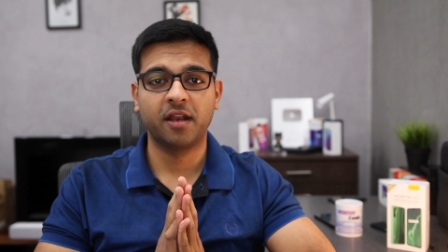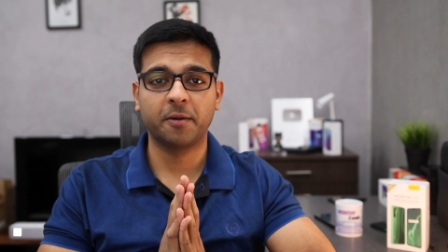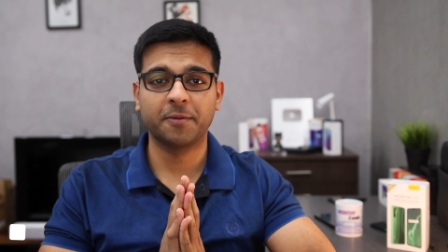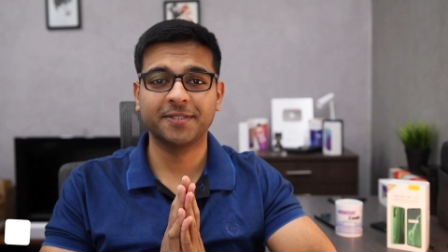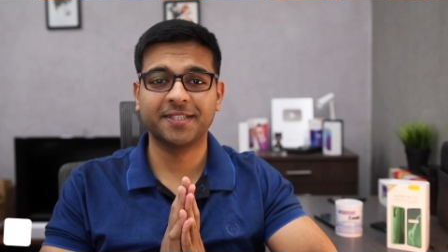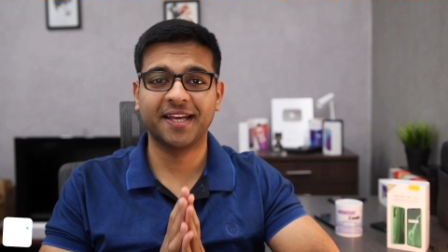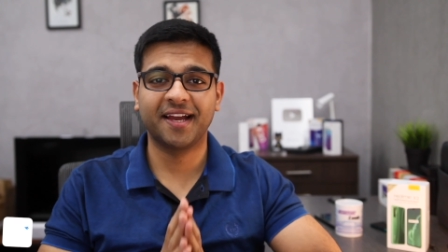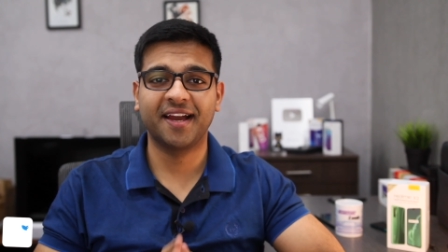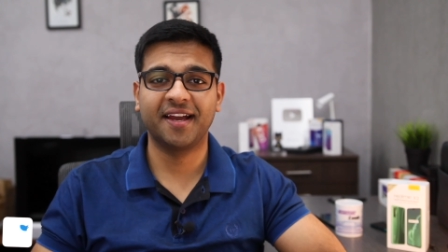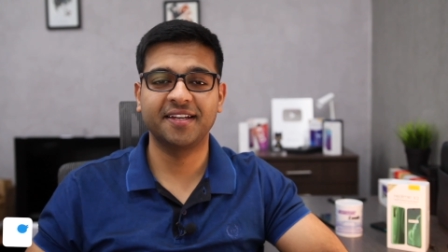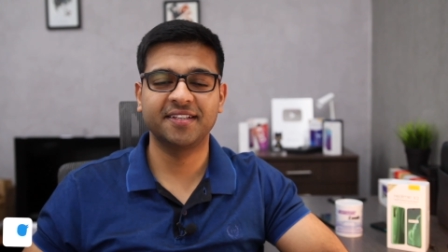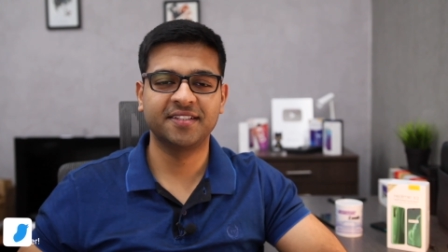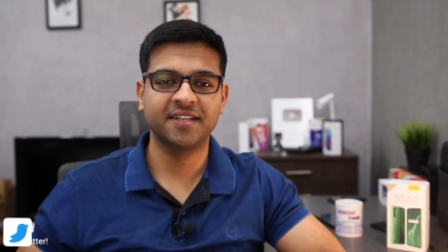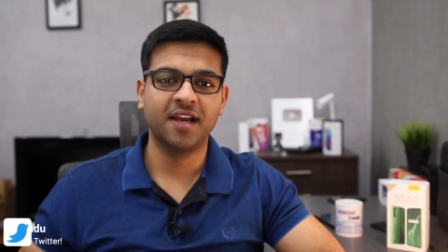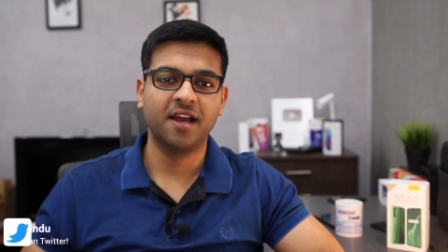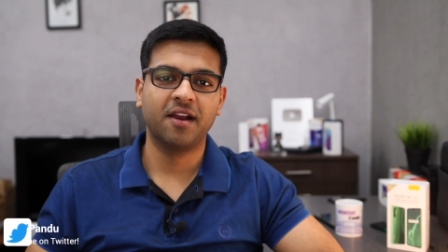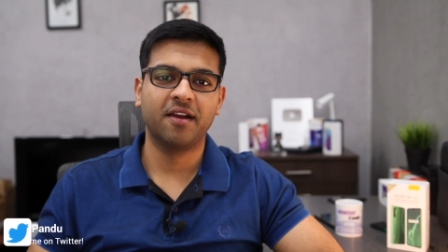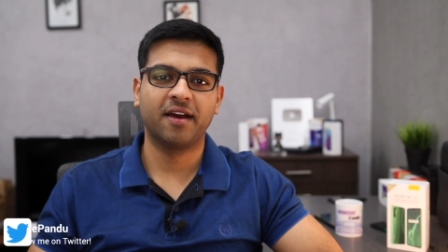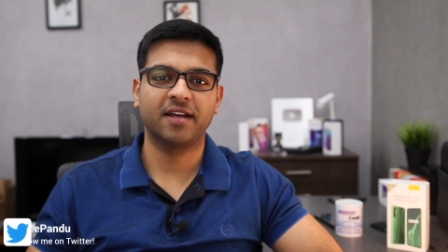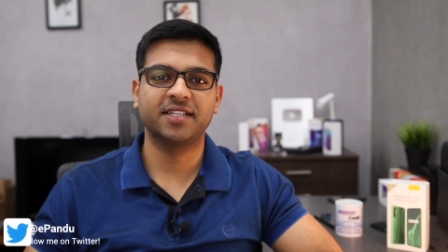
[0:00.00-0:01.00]
नमस्ते गाइस
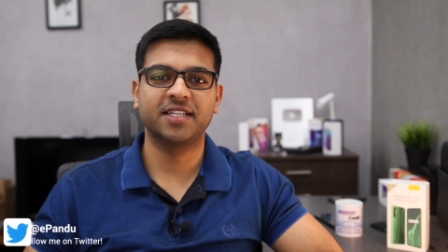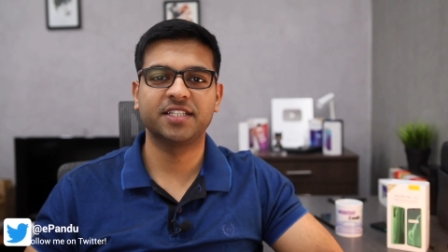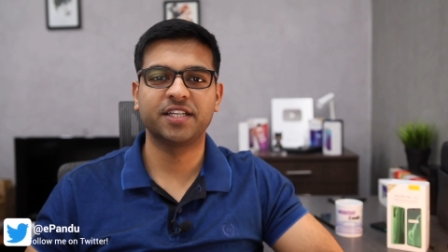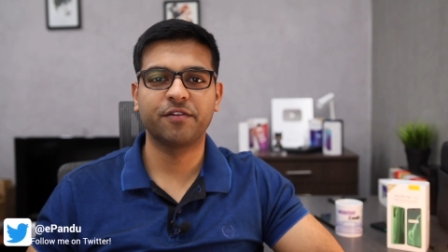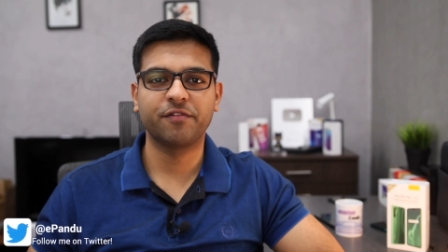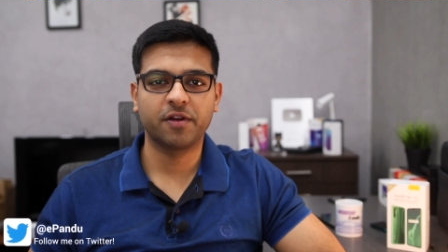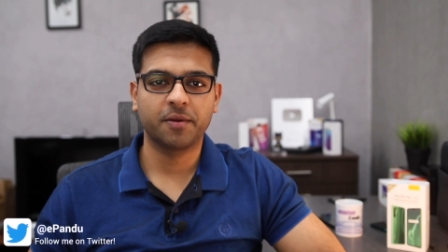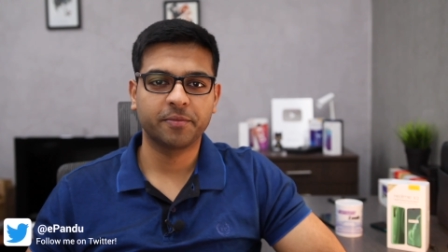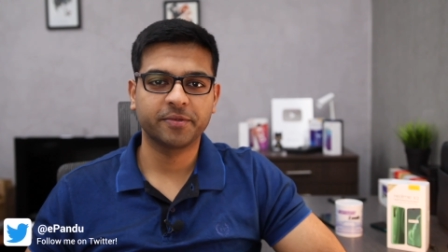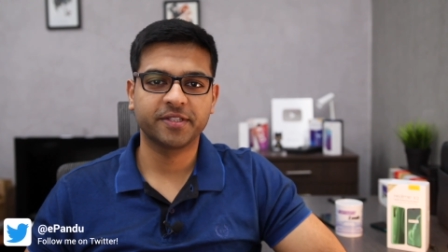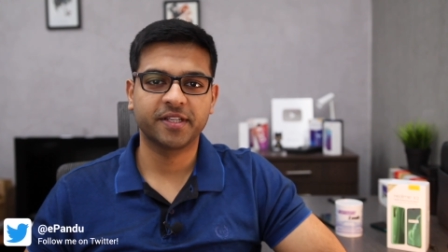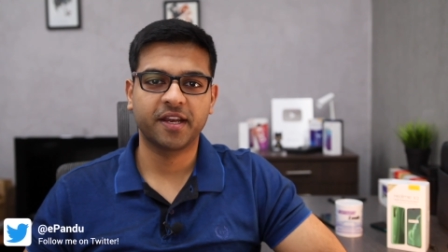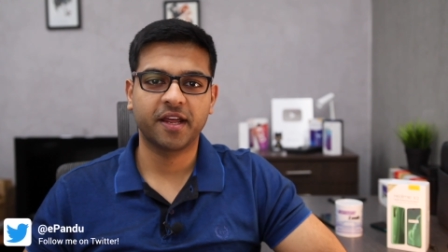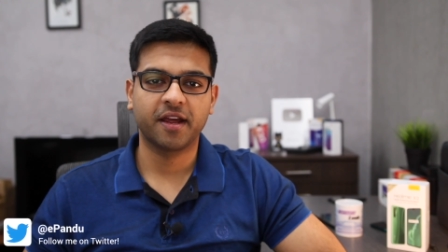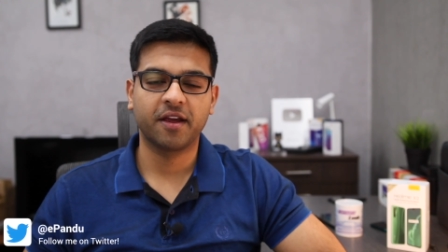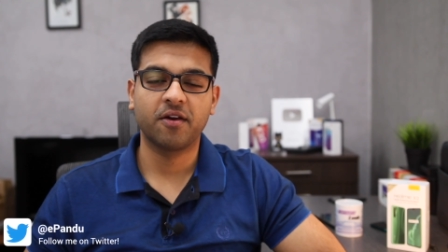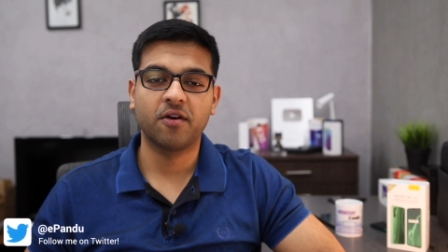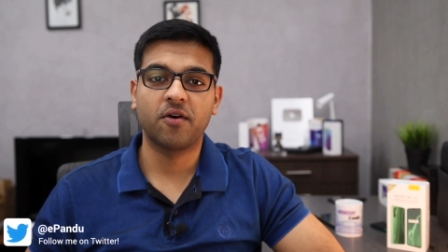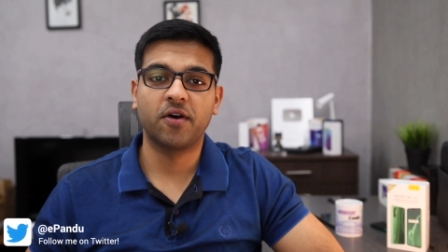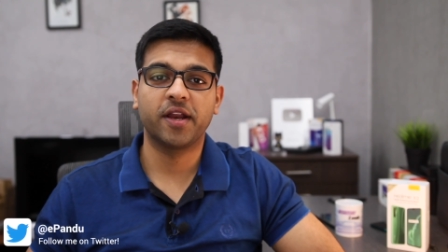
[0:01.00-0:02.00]
राजेश है
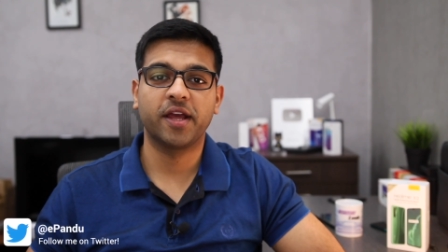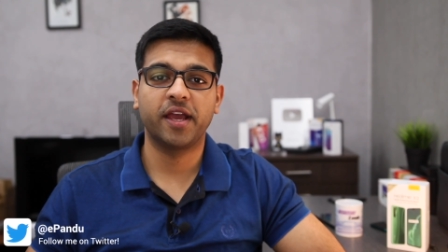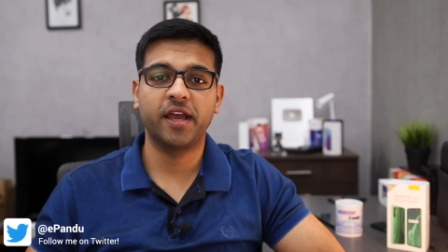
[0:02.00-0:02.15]
टेक और